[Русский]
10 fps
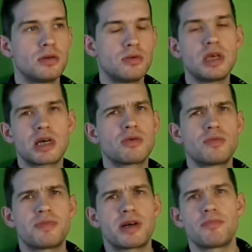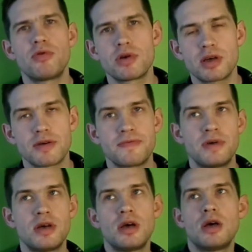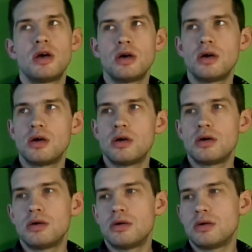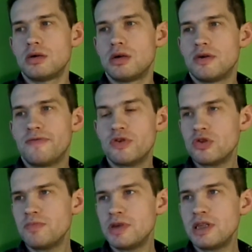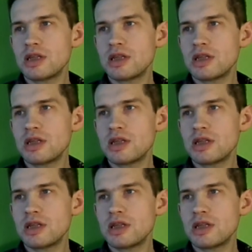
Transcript: Ну, я говорю про блогеров. Э, в Ютубе нет